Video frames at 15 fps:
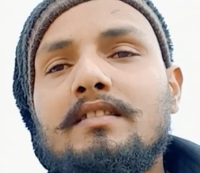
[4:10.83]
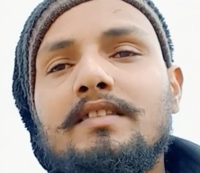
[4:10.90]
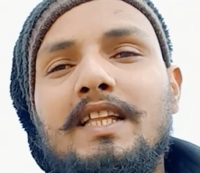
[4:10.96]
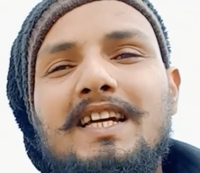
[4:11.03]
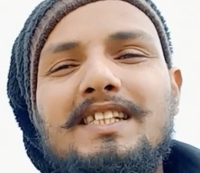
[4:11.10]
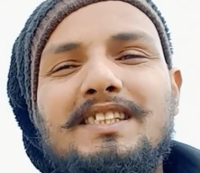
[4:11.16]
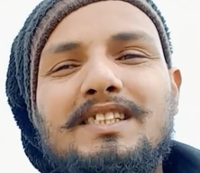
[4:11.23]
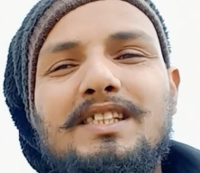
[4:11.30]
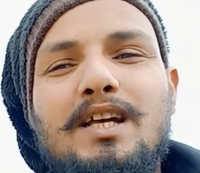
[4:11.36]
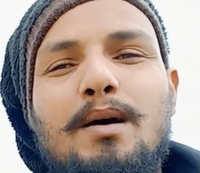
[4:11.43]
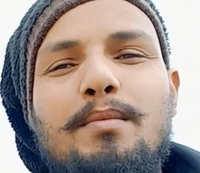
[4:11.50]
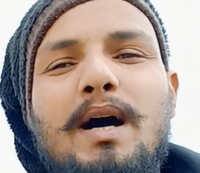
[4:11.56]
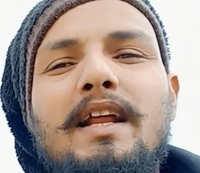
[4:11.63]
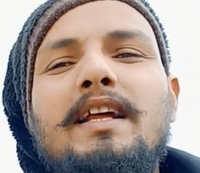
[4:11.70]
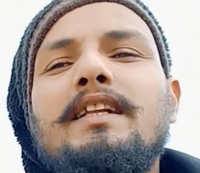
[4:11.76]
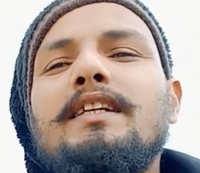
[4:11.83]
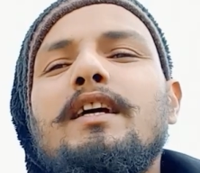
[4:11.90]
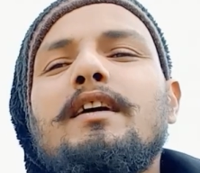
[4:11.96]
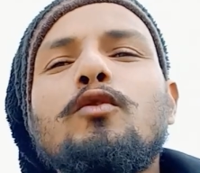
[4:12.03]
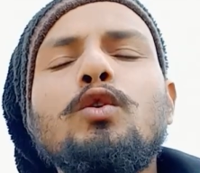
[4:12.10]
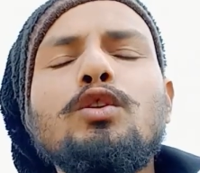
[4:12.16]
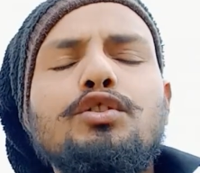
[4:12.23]
देश हमारे
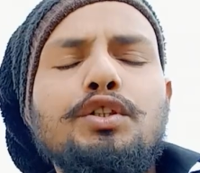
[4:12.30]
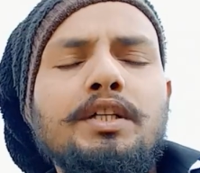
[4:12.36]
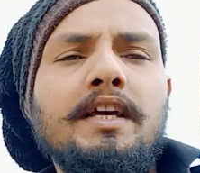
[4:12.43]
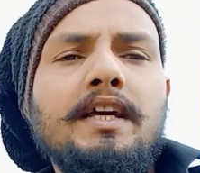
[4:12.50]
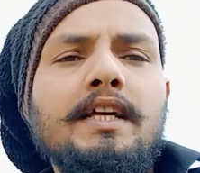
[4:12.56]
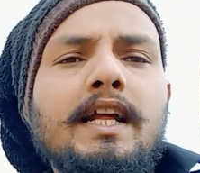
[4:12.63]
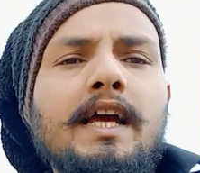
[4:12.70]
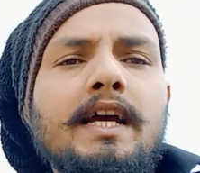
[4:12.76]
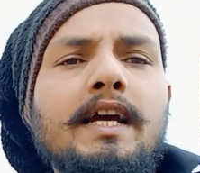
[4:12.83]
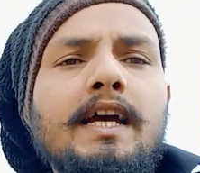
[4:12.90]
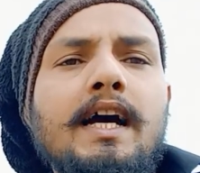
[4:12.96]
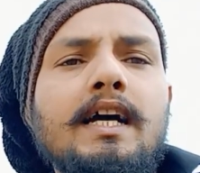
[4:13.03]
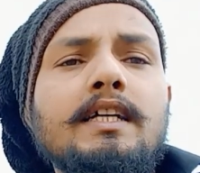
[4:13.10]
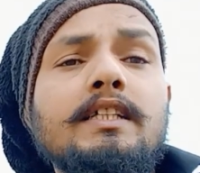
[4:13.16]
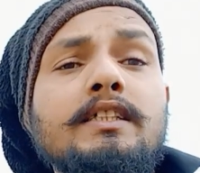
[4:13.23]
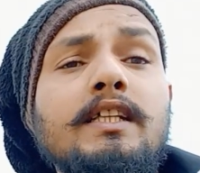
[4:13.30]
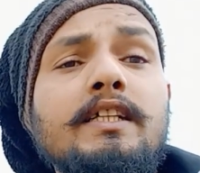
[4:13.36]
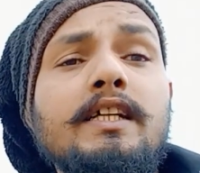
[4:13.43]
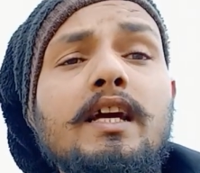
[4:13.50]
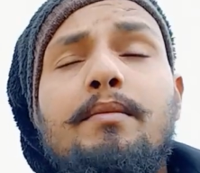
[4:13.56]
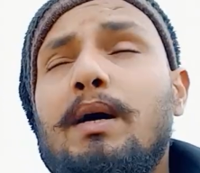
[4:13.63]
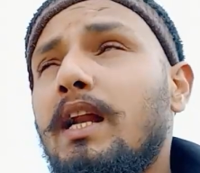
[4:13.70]
लिए कुछ नहीं रह गया
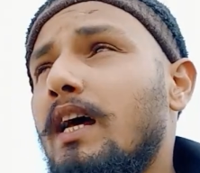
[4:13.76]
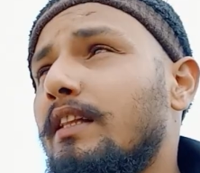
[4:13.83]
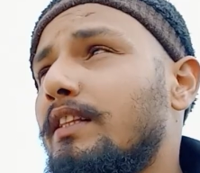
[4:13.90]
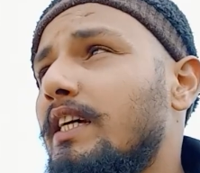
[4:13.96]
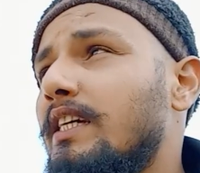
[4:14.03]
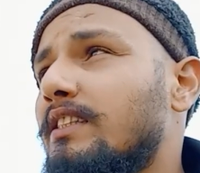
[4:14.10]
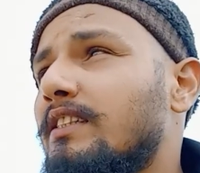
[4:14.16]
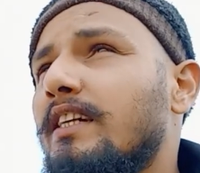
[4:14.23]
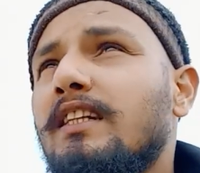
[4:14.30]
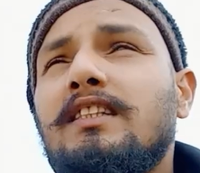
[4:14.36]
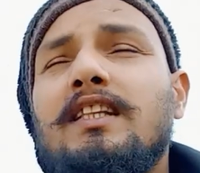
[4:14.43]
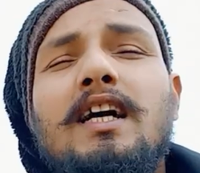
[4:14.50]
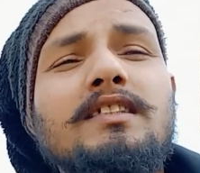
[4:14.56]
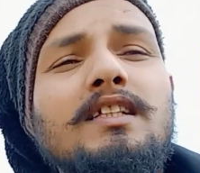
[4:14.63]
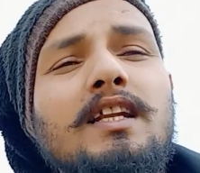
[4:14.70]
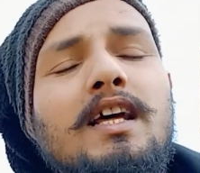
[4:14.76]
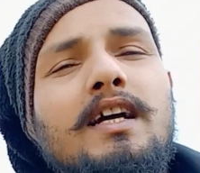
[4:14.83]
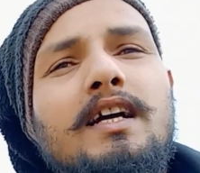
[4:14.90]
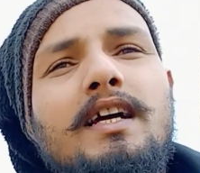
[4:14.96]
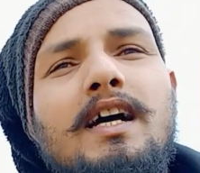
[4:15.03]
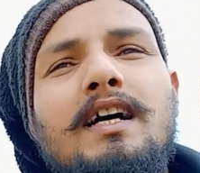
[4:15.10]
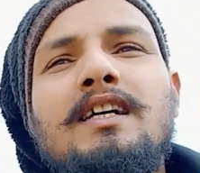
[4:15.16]
इसलिए हमारा देश गिरता चला
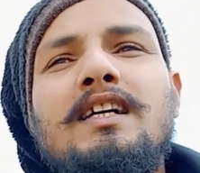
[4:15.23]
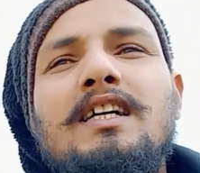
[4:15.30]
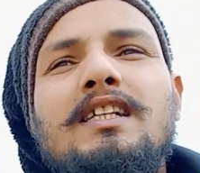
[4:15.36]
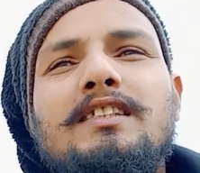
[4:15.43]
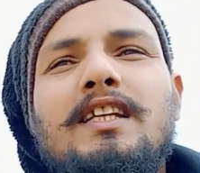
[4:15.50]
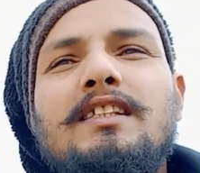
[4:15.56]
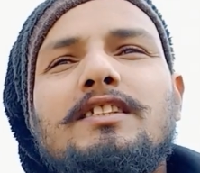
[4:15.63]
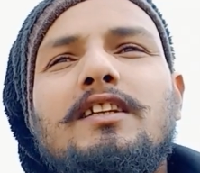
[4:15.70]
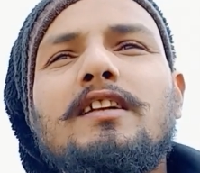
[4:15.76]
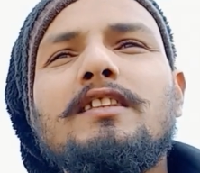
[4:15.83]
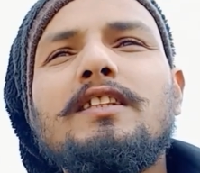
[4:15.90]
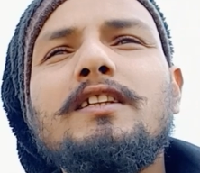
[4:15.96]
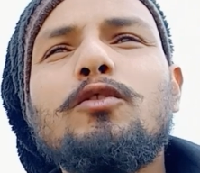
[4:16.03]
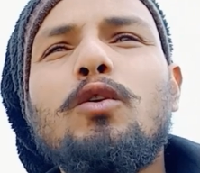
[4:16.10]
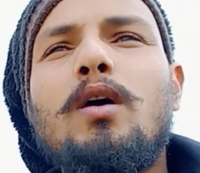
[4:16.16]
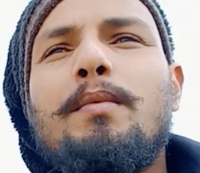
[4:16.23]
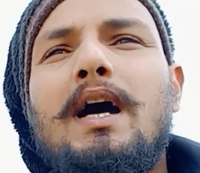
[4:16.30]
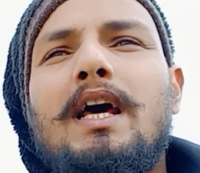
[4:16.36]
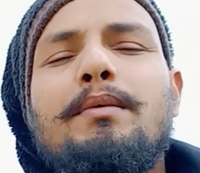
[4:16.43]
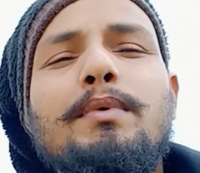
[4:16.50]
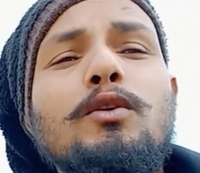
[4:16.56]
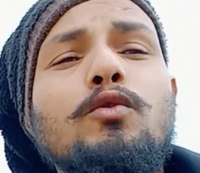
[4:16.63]
गया संस्कृति तो
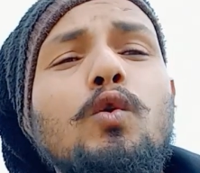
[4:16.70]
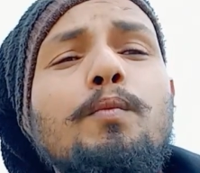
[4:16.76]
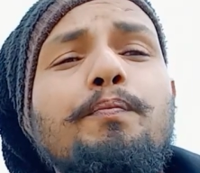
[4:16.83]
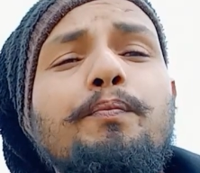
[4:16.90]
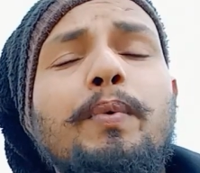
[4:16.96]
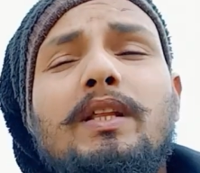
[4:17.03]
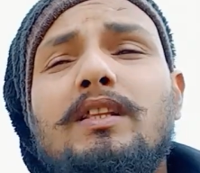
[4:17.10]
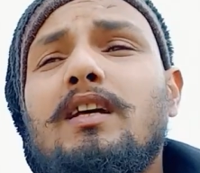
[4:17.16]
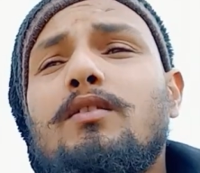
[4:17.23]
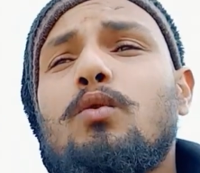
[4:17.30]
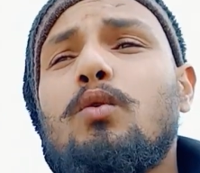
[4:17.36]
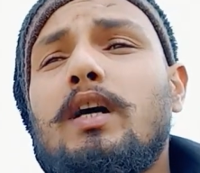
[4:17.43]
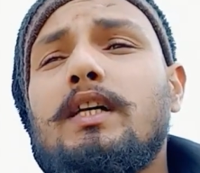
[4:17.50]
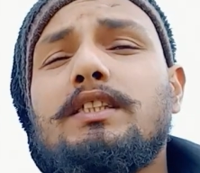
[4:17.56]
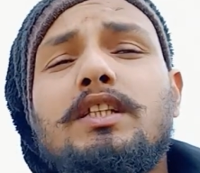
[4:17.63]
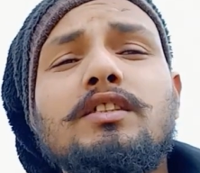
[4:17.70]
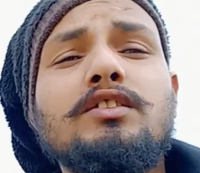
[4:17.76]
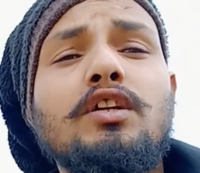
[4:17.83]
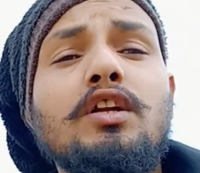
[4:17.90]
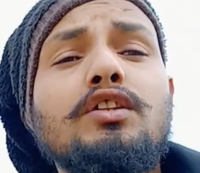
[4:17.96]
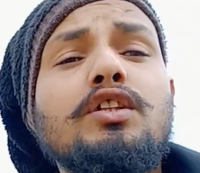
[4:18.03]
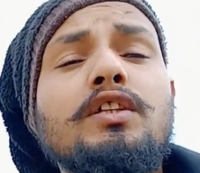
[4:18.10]
हमारी बिल्कुल पतन हो गई
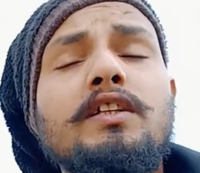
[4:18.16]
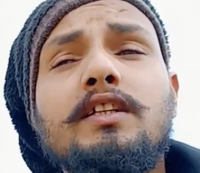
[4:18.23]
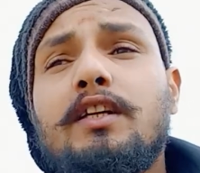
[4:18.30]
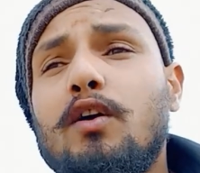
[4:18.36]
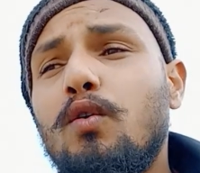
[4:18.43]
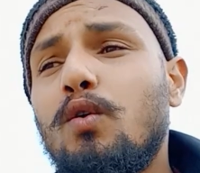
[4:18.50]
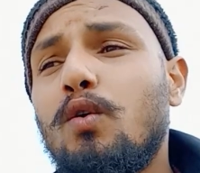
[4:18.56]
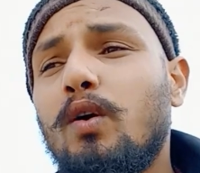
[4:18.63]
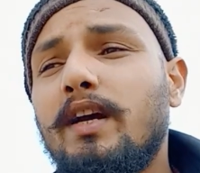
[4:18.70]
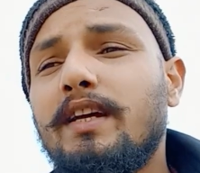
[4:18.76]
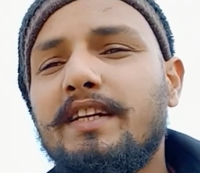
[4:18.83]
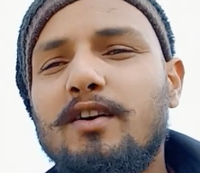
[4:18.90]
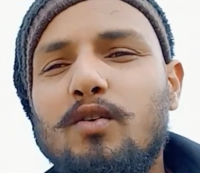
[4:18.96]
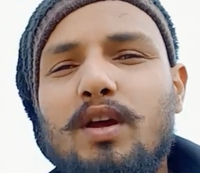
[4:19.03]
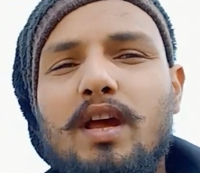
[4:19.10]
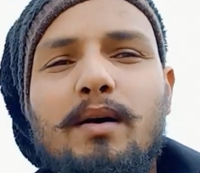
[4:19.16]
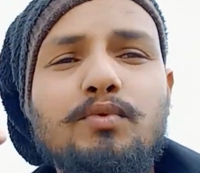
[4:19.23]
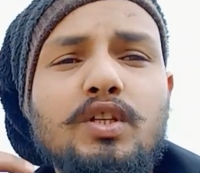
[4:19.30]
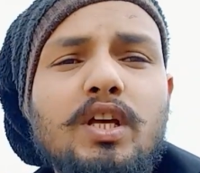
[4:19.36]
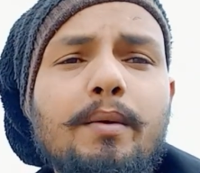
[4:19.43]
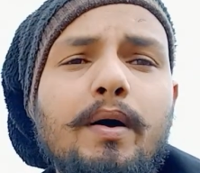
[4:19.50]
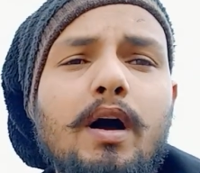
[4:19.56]
संस्कृति की क्यों हो गई क्योंकि हम
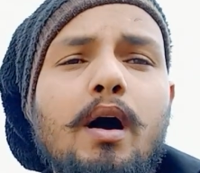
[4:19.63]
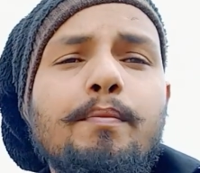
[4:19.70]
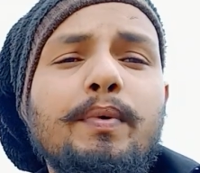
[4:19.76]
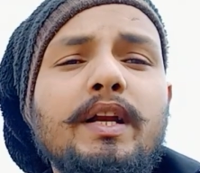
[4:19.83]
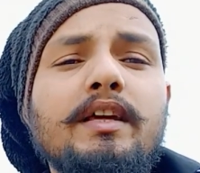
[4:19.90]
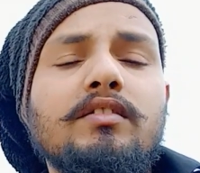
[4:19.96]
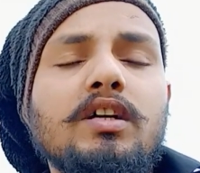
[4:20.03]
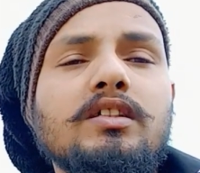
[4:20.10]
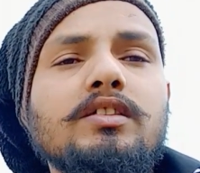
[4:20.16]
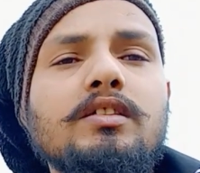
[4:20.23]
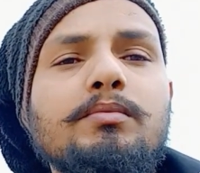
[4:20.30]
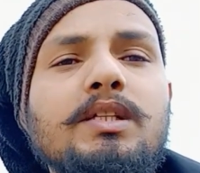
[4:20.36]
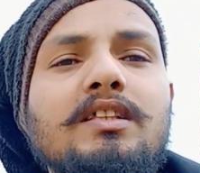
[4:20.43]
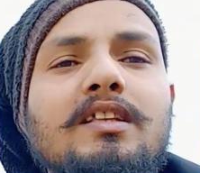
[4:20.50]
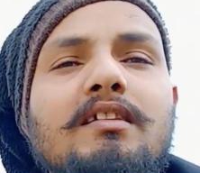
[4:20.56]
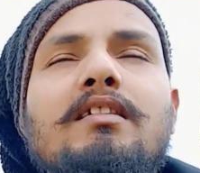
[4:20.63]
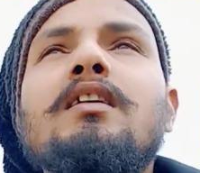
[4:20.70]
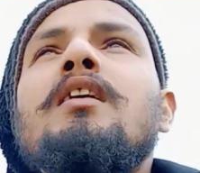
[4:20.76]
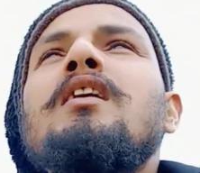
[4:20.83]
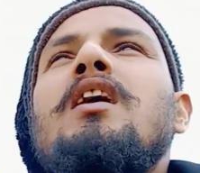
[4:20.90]
सिर्फ अपने तक सीमित हैं